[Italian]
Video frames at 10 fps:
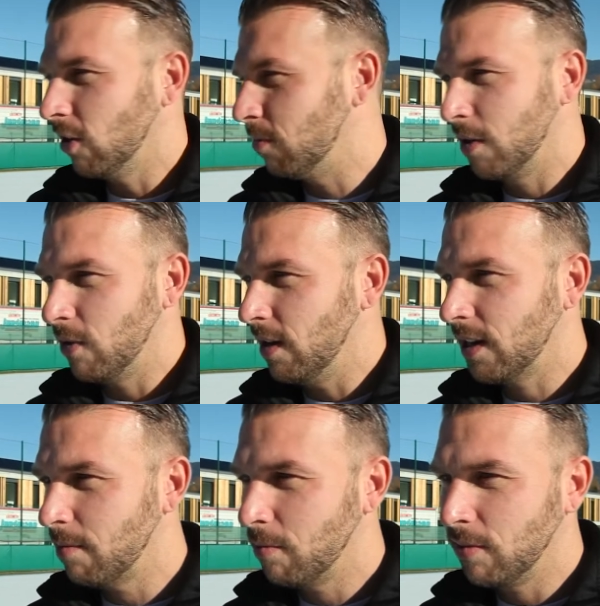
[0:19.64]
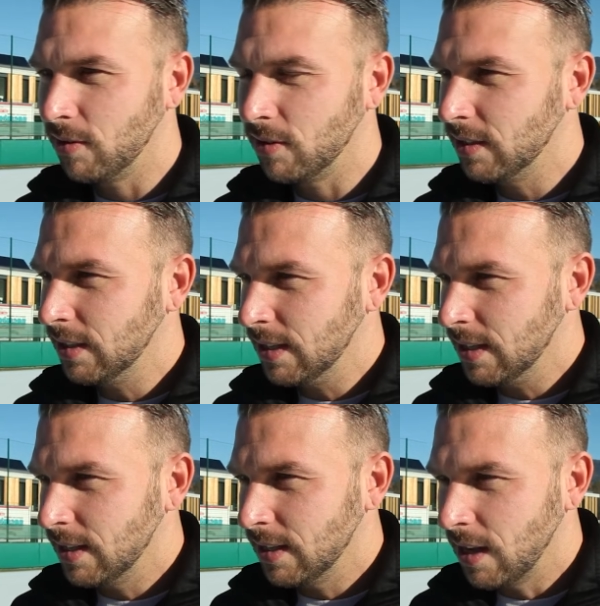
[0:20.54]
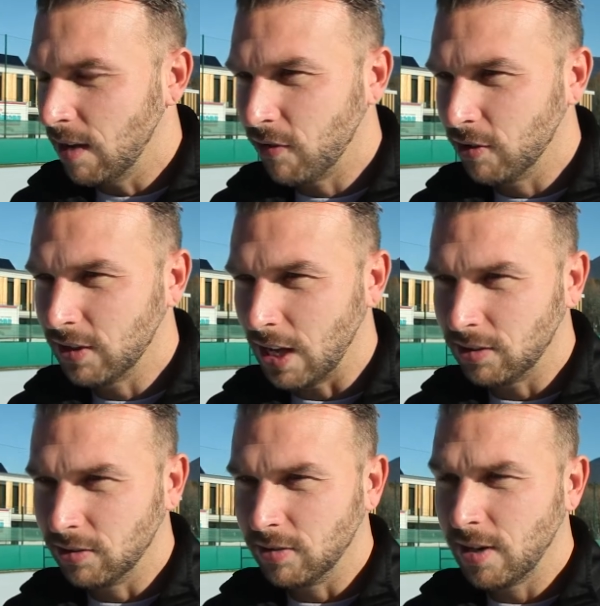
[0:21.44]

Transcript: come quelle che abbiamo affrontato